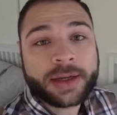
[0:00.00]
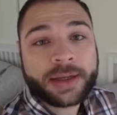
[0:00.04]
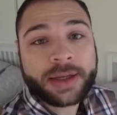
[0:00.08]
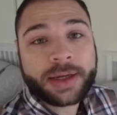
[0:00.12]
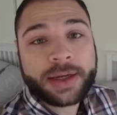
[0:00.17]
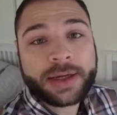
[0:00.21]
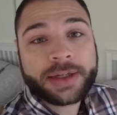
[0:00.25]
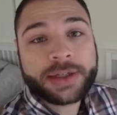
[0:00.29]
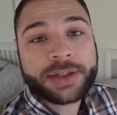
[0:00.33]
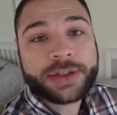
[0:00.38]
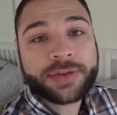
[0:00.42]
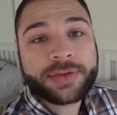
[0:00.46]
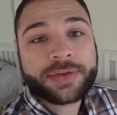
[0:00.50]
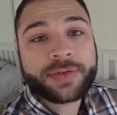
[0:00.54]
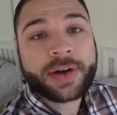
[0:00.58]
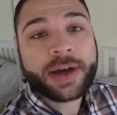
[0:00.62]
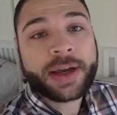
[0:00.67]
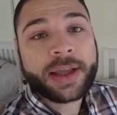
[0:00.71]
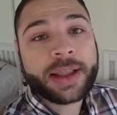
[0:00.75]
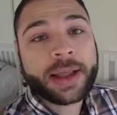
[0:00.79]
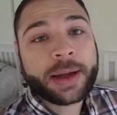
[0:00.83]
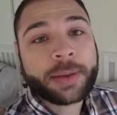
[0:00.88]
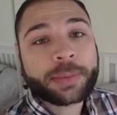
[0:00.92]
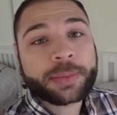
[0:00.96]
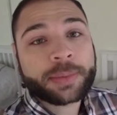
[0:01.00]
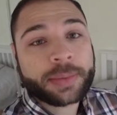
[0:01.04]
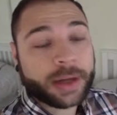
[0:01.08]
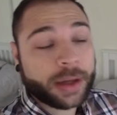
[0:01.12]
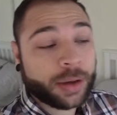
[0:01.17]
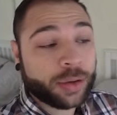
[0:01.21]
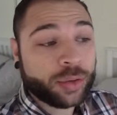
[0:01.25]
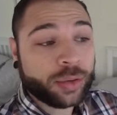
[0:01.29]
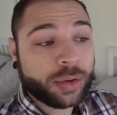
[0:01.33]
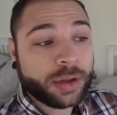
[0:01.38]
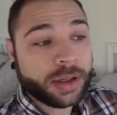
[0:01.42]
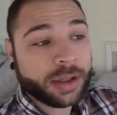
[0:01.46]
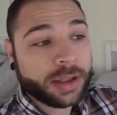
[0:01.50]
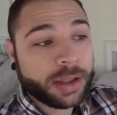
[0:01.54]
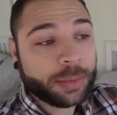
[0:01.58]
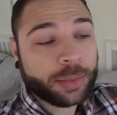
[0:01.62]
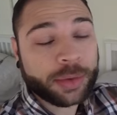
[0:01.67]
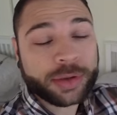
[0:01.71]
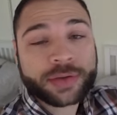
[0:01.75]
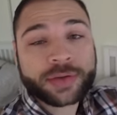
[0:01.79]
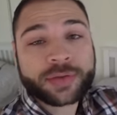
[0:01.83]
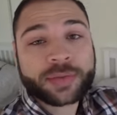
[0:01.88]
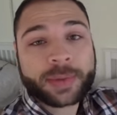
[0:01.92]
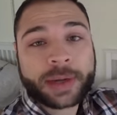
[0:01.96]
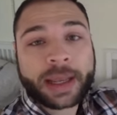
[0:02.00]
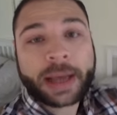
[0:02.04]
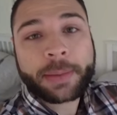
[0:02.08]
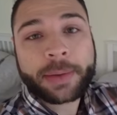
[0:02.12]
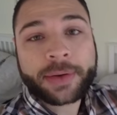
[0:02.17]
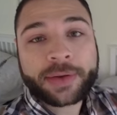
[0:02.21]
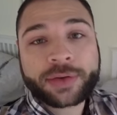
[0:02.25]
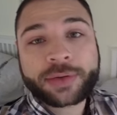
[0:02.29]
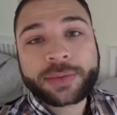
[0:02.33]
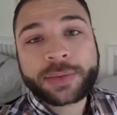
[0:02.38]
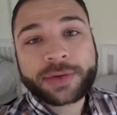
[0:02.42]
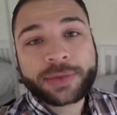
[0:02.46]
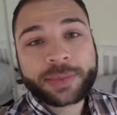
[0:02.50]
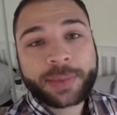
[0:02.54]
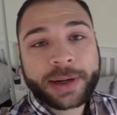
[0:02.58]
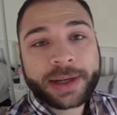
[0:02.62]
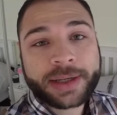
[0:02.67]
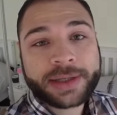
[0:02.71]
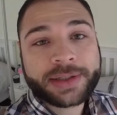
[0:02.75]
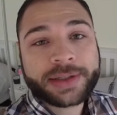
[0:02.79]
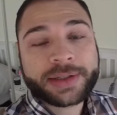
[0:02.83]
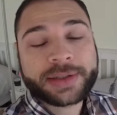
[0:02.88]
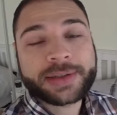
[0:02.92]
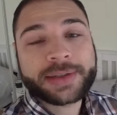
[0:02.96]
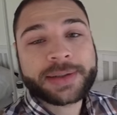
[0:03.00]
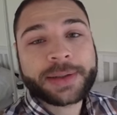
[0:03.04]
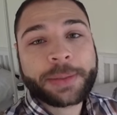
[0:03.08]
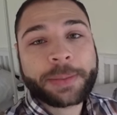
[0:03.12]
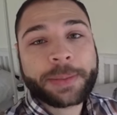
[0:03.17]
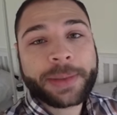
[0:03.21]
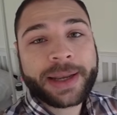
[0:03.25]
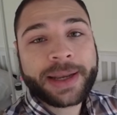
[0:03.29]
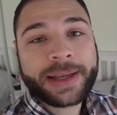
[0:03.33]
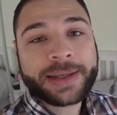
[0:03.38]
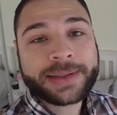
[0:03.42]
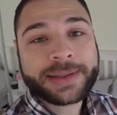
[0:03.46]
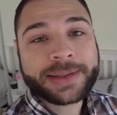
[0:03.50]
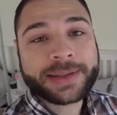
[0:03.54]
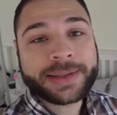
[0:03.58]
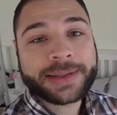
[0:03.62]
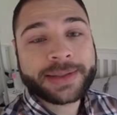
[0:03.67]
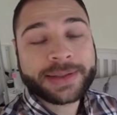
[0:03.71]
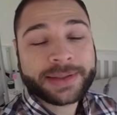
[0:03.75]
E aí a gente vai lá pra rua e depois eu vou explicar mais algumas paradinhas, beleza?